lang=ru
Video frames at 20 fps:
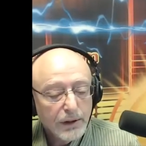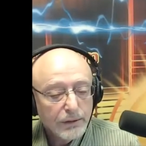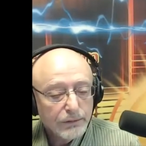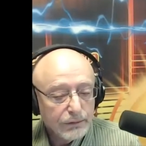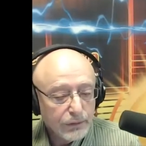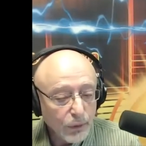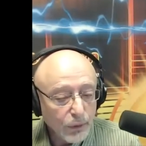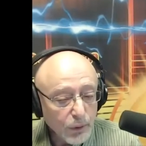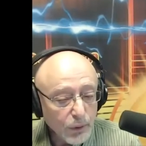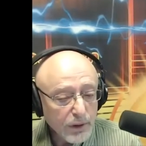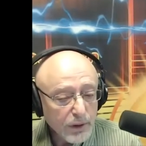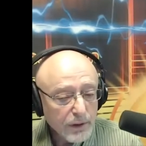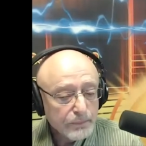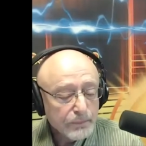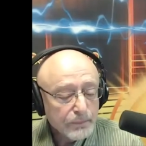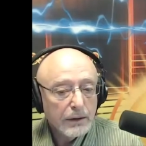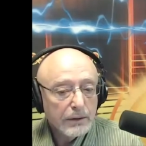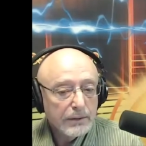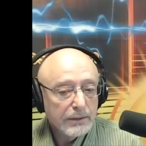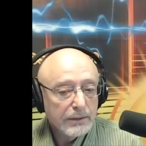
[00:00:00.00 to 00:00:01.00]
Вдруг
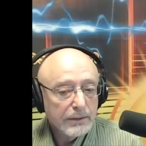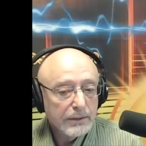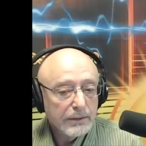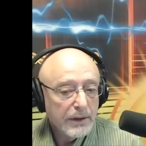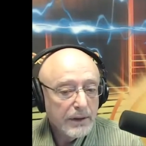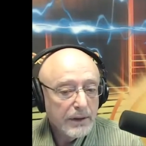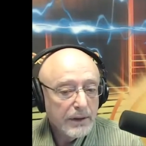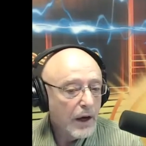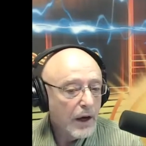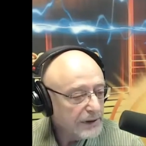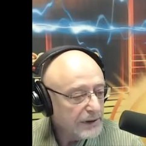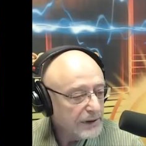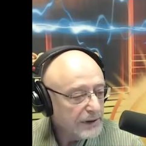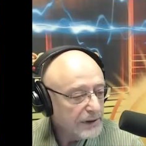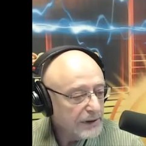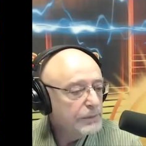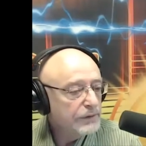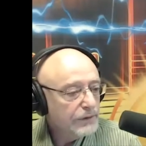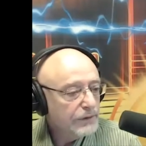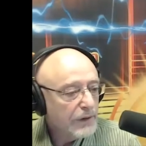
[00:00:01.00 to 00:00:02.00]
на каком-то
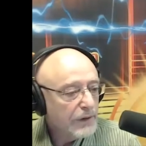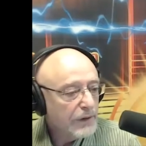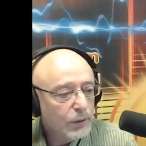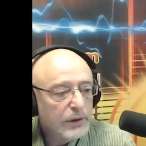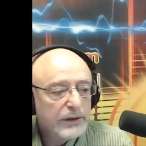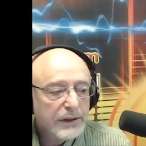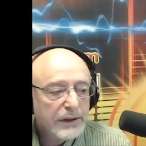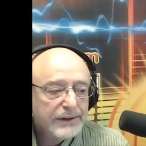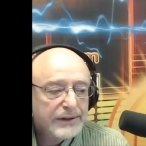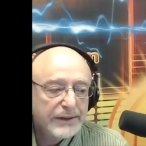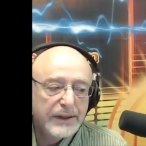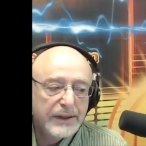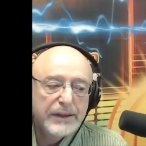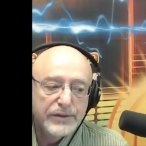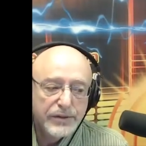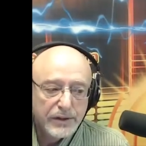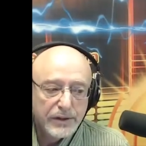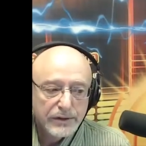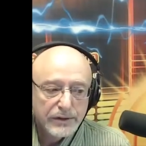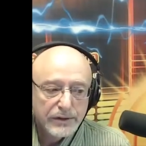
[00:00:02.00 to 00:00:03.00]
этапе, в какой-то
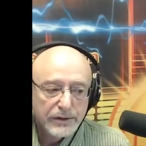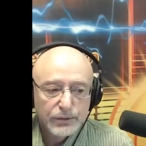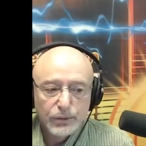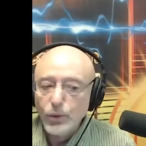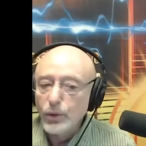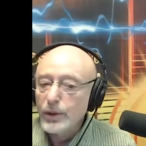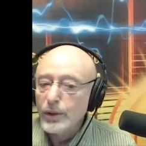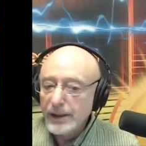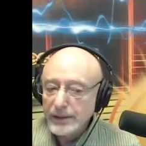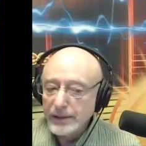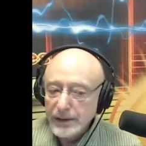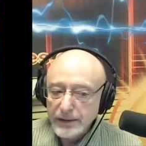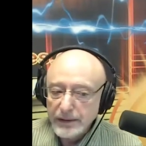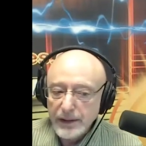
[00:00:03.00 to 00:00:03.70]
день, через сколько-то